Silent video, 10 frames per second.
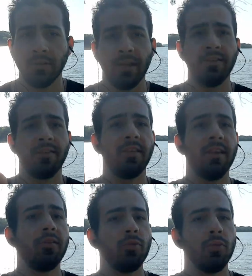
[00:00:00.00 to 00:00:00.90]

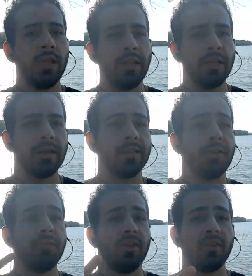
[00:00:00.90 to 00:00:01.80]
Resistência insulínica,
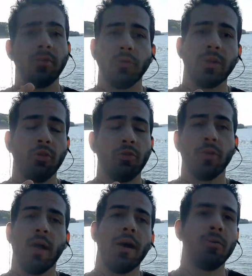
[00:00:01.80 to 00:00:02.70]
deficiência
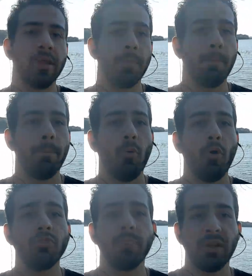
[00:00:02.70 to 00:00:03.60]
nutricional, que
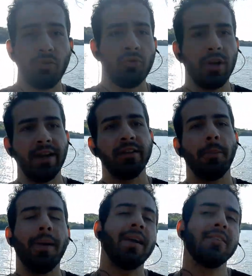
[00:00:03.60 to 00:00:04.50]
pode prejudicar
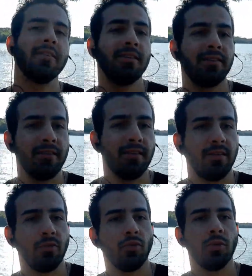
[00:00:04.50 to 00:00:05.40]
ainda mais a
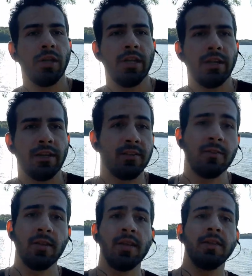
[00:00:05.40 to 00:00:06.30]
resistência insulínica,
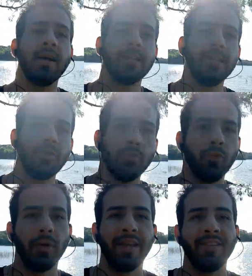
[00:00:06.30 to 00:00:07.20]

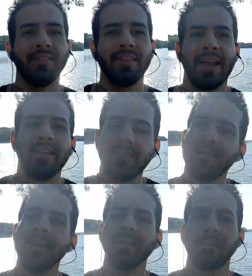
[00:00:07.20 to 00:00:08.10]
sedentarismo,
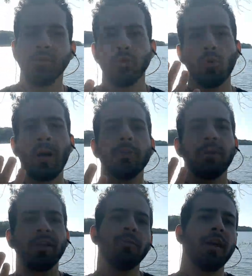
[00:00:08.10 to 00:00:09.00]
estresse, são os
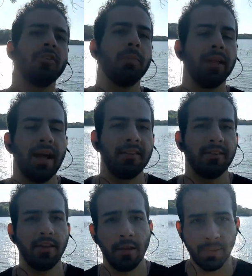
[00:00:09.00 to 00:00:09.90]
quatro principais
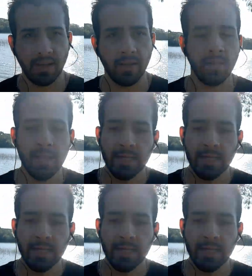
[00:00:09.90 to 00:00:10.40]
pilares aí para